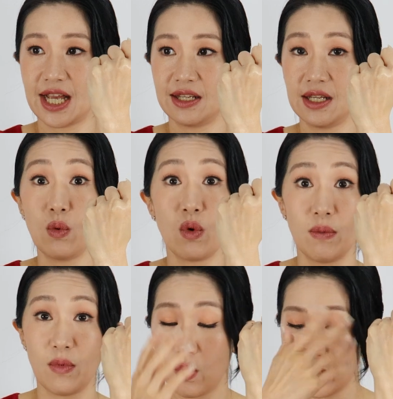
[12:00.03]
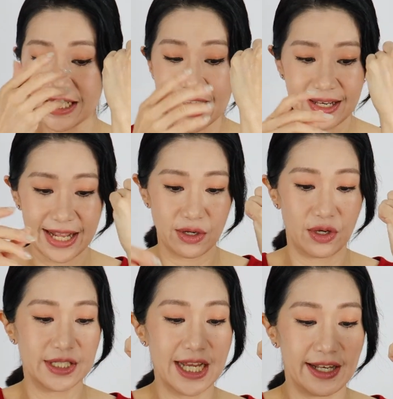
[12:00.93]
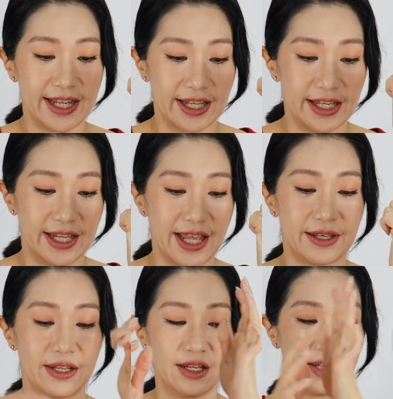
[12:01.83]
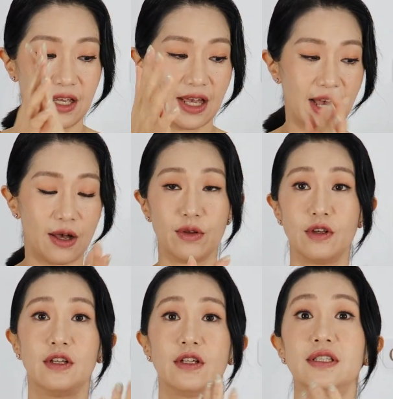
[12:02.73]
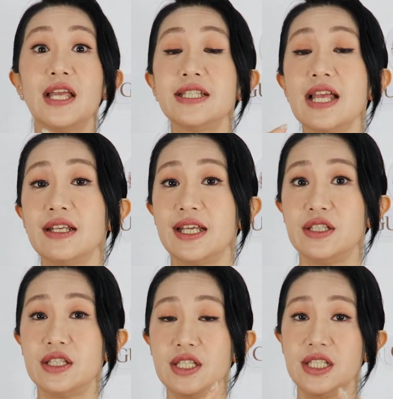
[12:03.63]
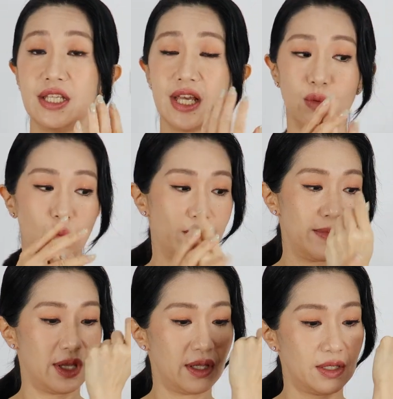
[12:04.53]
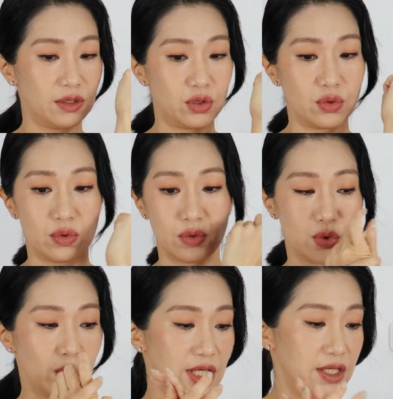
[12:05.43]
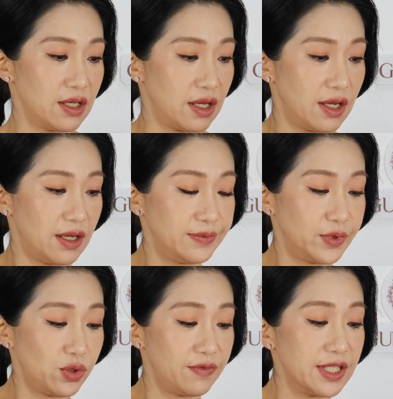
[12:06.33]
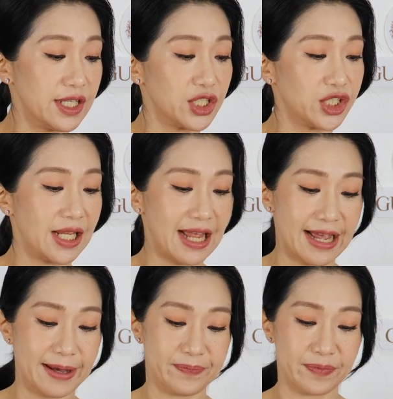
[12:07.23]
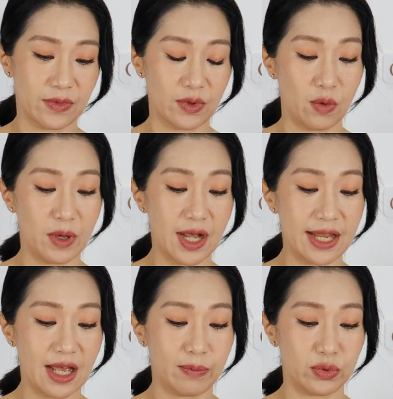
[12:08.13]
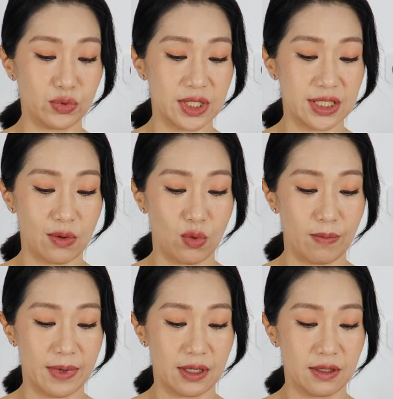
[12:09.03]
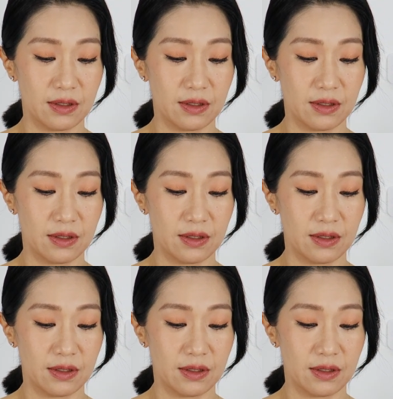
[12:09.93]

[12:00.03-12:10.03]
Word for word: 下，那我我会上脸哦，上脸给你看。好，那上脸之前我们就做一个水分测试啦，我们要看它补水效果嘛。